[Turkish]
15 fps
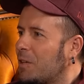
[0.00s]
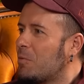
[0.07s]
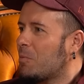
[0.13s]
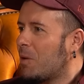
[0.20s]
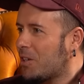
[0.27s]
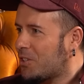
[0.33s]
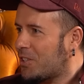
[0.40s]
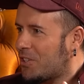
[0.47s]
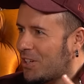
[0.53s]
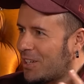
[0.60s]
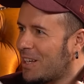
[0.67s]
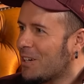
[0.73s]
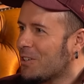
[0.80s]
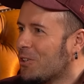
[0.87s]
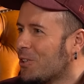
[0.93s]
Değil mi? Başka Millet
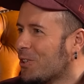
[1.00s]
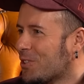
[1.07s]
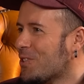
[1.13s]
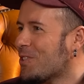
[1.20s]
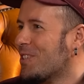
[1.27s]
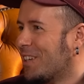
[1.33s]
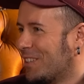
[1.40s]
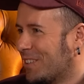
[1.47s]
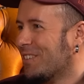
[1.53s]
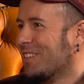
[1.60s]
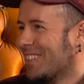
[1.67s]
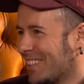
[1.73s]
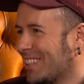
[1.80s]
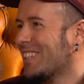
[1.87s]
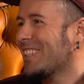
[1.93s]
şeyler yazın, görüyorsun sen.
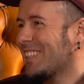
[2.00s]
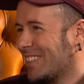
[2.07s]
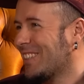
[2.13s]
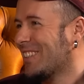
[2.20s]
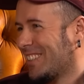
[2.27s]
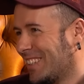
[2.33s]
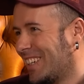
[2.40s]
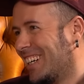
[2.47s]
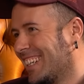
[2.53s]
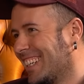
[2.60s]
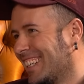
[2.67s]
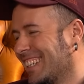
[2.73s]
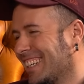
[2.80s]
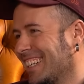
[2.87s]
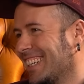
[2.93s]
Eğleniyor tabii, falan tabii, filan
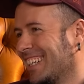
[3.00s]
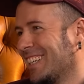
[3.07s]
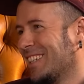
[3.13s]
tabii, yani. Aynen.